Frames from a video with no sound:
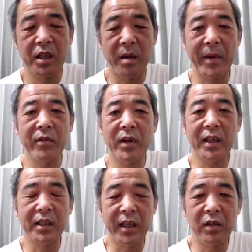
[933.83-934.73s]
山の
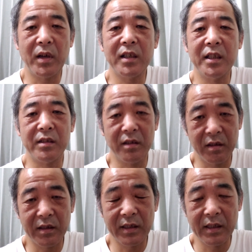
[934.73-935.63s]
中で寝るわけです
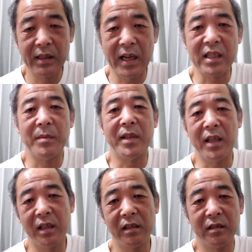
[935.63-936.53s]
よ。朝ま
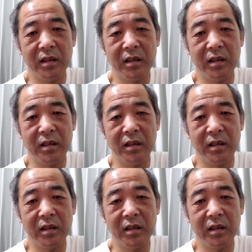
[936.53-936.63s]
で。